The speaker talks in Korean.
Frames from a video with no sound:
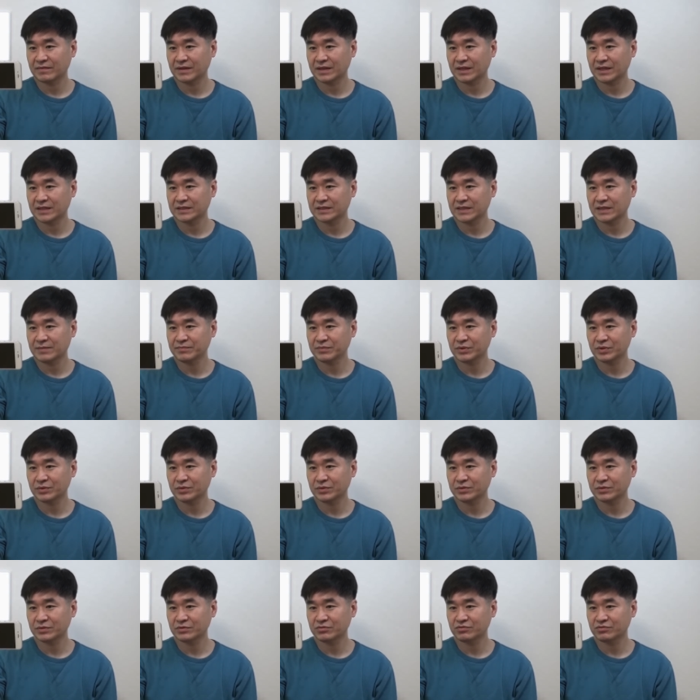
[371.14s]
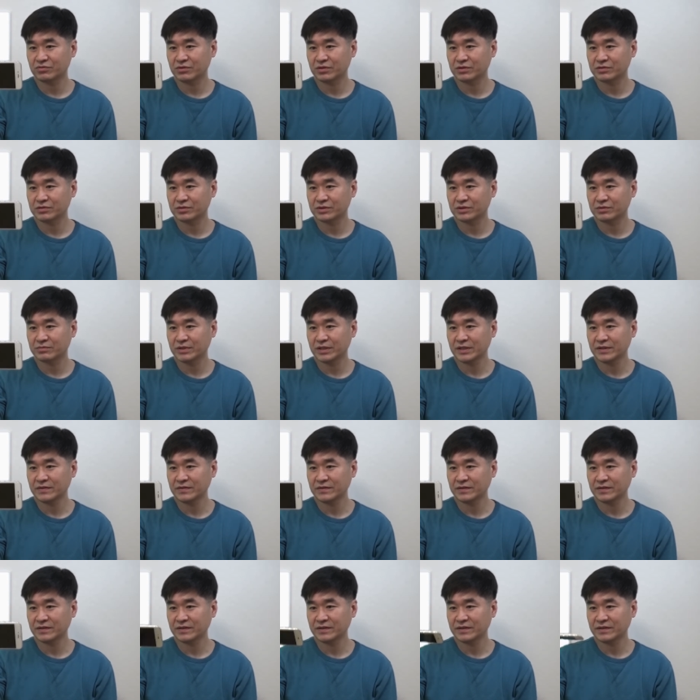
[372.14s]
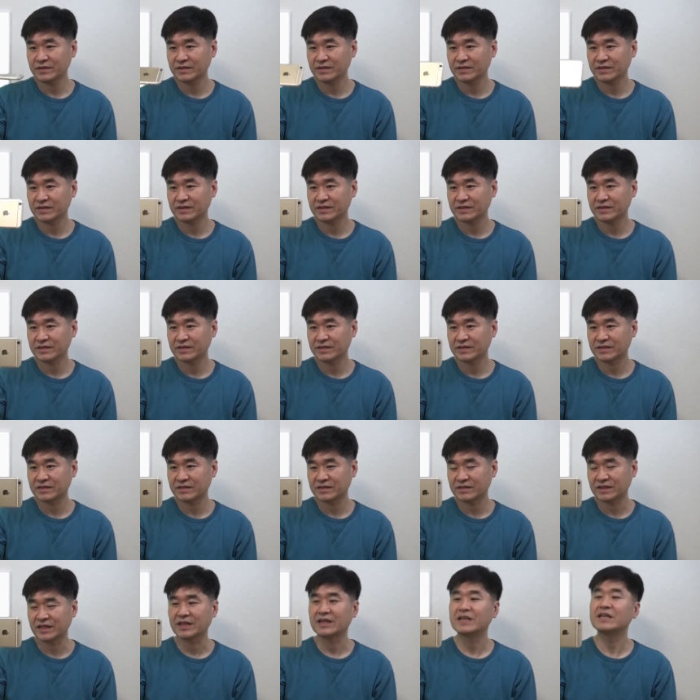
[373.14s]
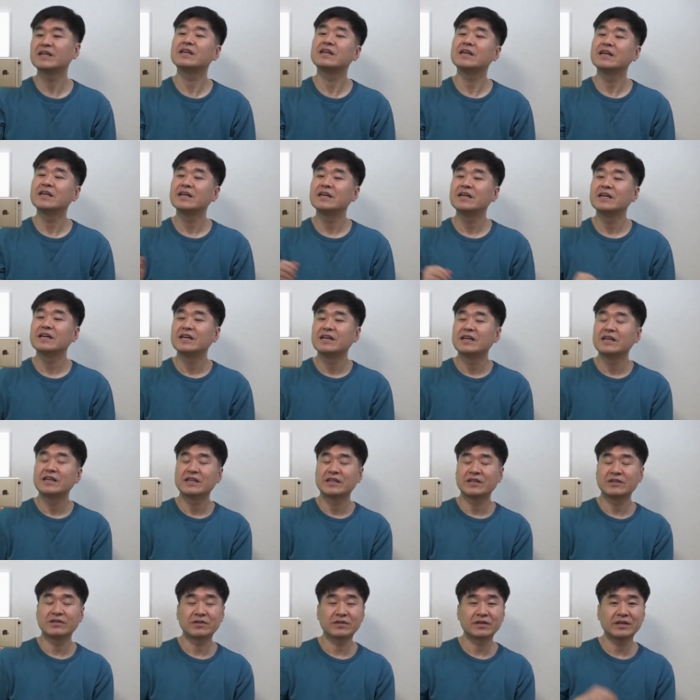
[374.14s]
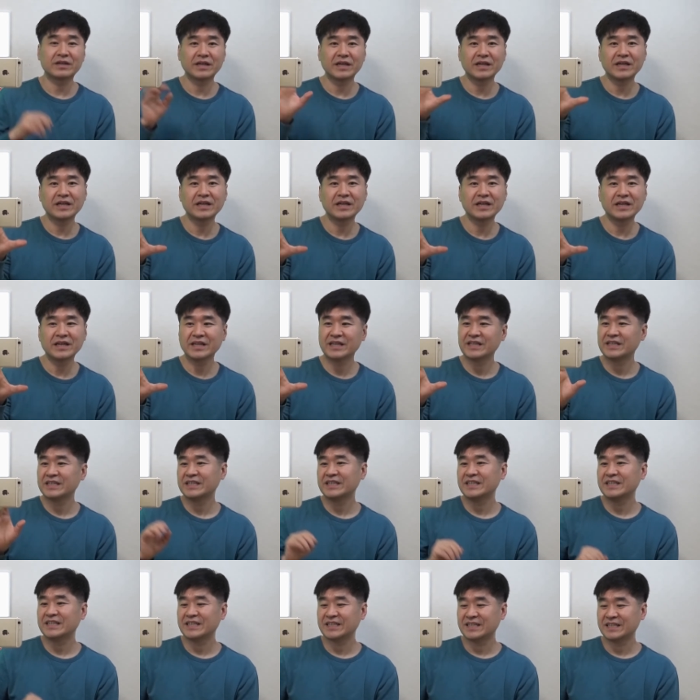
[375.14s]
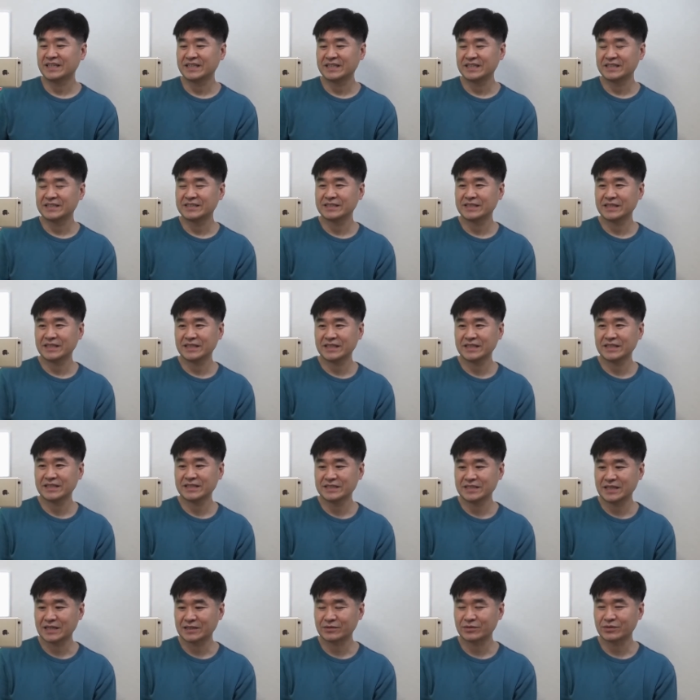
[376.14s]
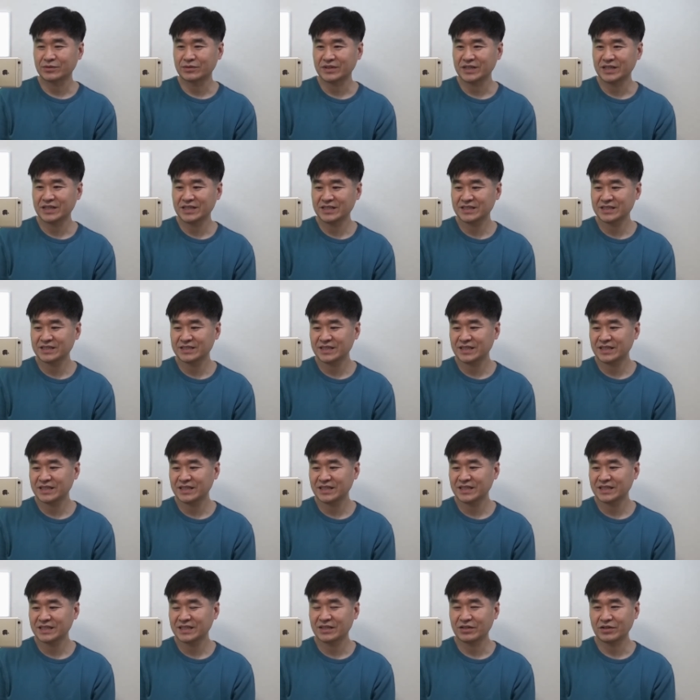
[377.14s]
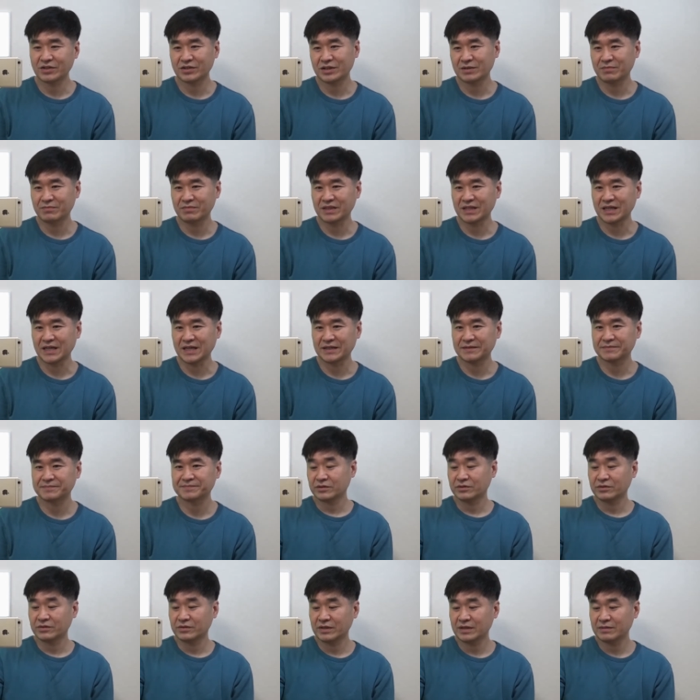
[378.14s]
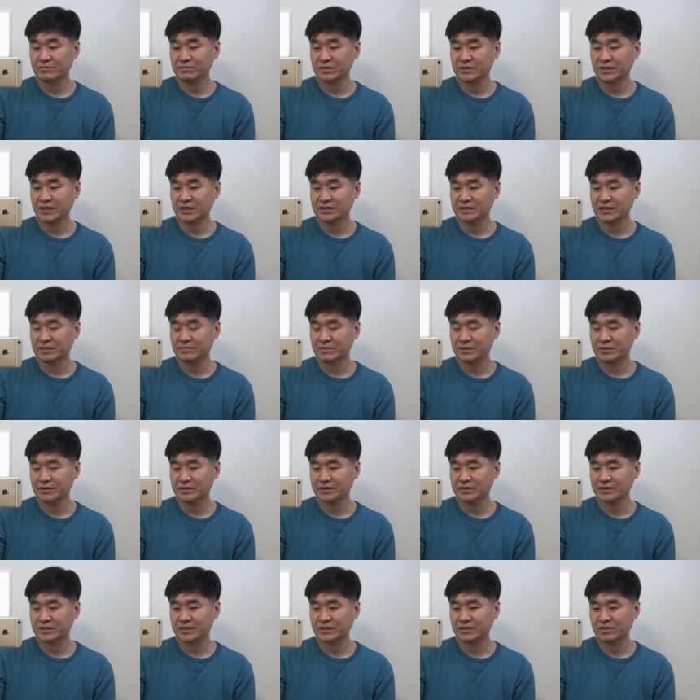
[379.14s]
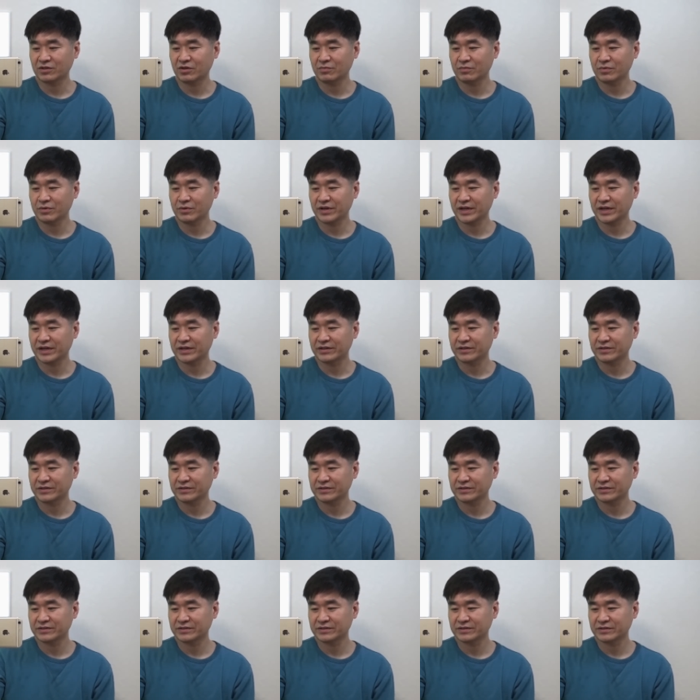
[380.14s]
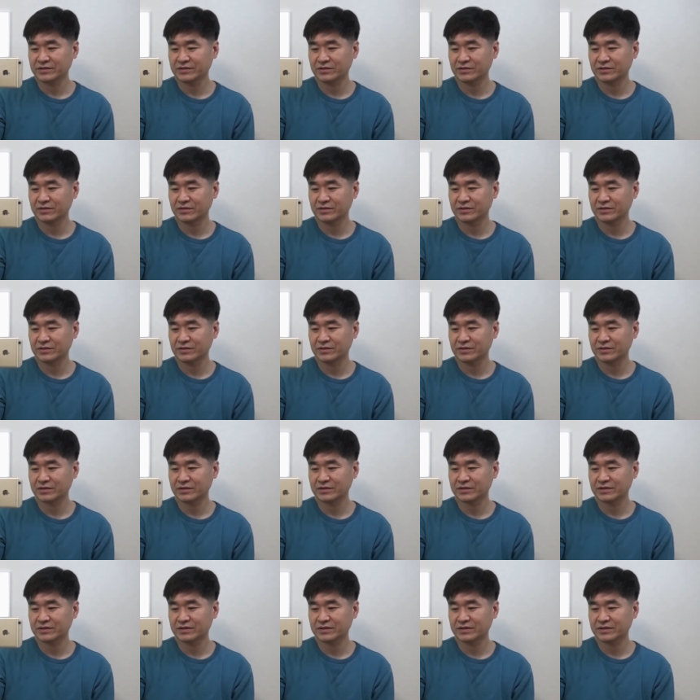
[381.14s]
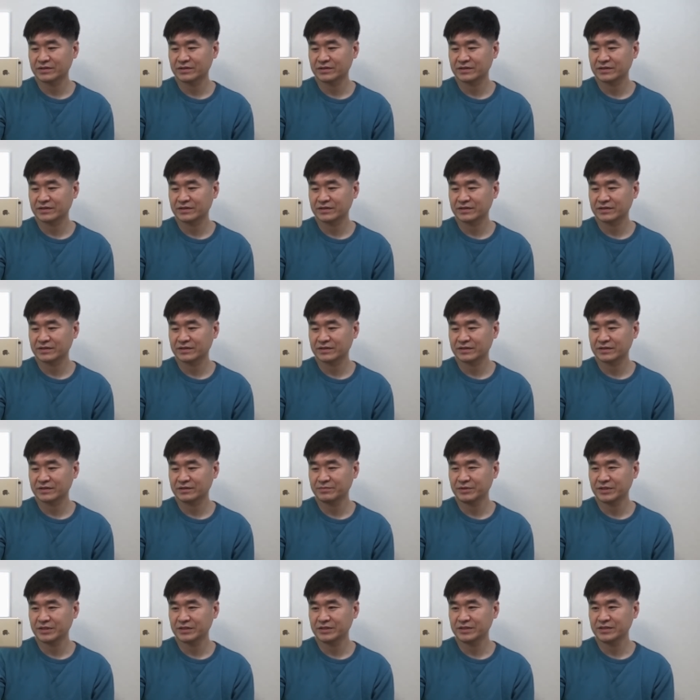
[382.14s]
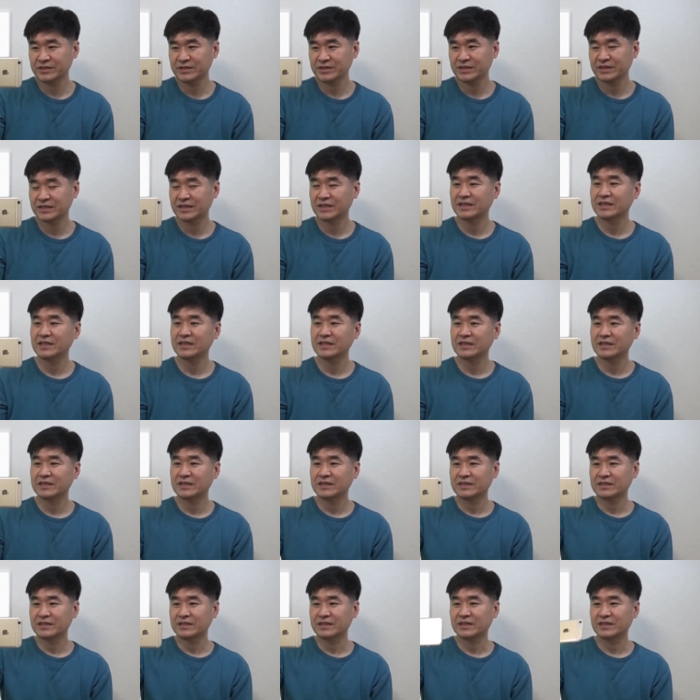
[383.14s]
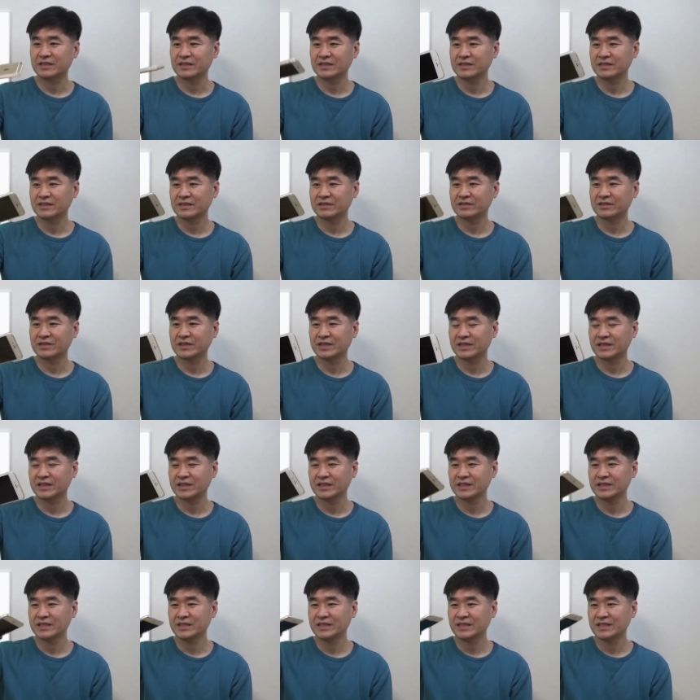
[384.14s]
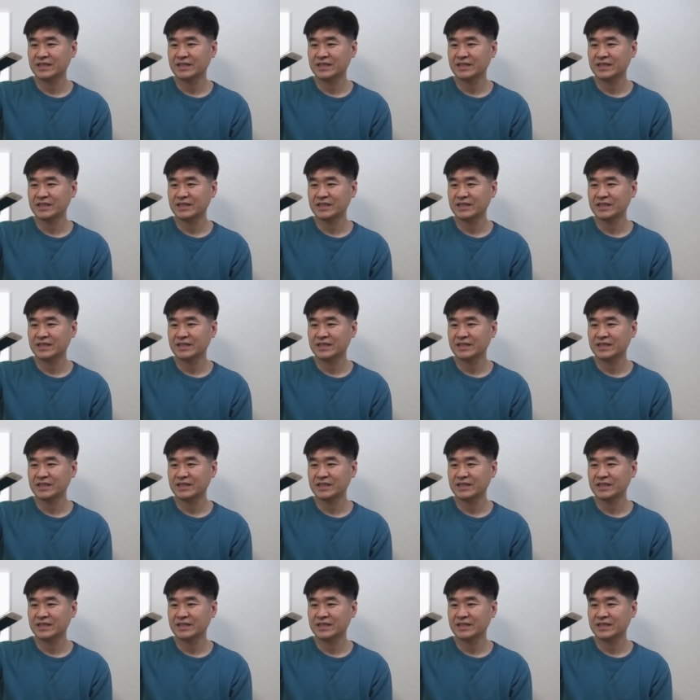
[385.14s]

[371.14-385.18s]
한 3초 정도 눌러주시면 네 이렇게 어, 이제 작동이 시작이 되게 됩니다 전원을 한번 다시 한번 이제 꺼볼게요 전원을 끄면은 네, 이렇게